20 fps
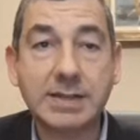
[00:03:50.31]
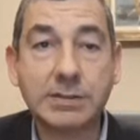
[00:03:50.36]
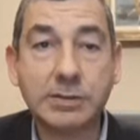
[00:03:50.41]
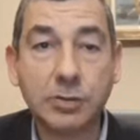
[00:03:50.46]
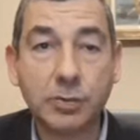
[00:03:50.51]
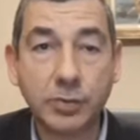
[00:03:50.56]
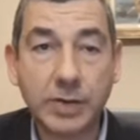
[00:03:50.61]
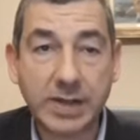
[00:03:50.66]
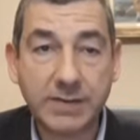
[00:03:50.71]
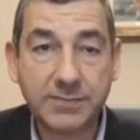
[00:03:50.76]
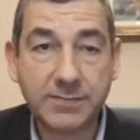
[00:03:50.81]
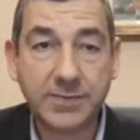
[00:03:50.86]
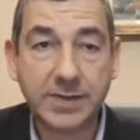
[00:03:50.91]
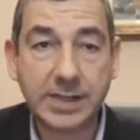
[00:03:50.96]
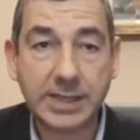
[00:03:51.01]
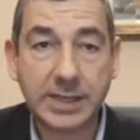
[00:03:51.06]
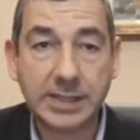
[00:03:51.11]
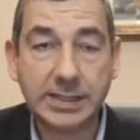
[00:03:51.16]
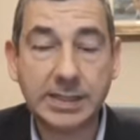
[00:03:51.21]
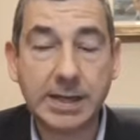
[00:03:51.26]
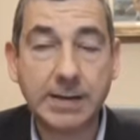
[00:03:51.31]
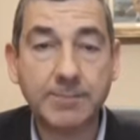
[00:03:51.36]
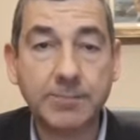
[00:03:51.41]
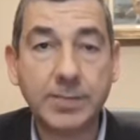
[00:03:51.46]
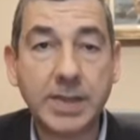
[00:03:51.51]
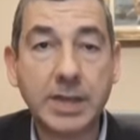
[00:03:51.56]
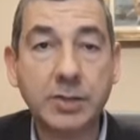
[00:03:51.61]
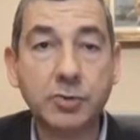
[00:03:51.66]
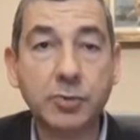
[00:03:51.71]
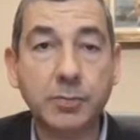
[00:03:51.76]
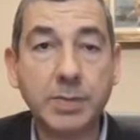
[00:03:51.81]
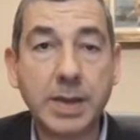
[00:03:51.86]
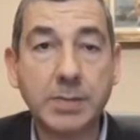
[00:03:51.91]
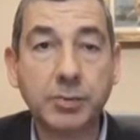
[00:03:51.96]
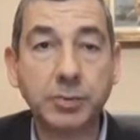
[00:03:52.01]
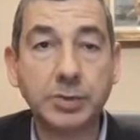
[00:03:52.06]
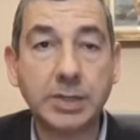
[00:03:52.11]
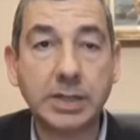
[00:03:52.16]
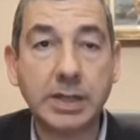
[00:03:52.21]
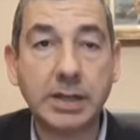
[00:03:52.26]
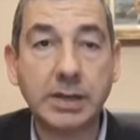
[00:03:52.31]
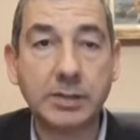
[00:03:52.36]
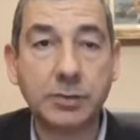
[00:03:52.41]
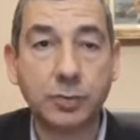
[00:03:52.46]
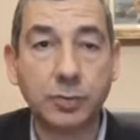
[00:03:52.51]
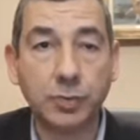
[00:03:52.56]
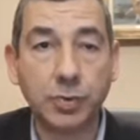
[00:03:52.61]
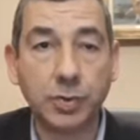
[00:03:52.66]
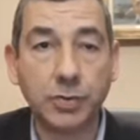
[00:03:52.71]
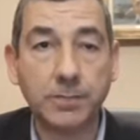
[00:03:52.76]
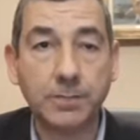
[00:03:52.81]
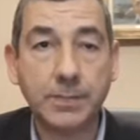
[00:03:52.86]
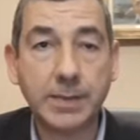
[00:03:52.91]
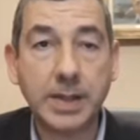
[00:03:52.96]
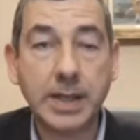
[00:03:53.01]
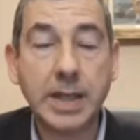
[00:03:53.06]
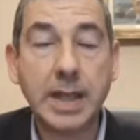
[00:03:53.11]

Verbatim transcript: non è finita e dobbiamo tenere duro,